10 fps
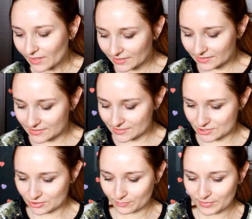и
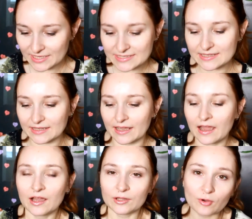сюрпризики,
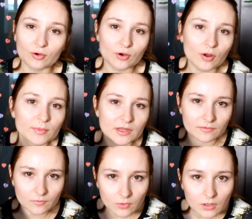но кроме
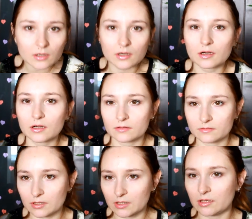того, а,
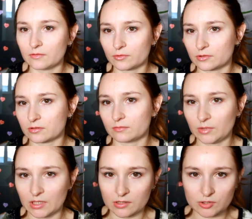такие вот
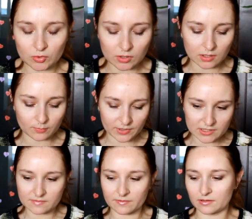миниатюрки
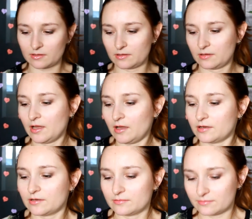призваны,
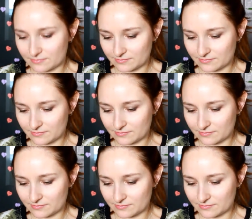э,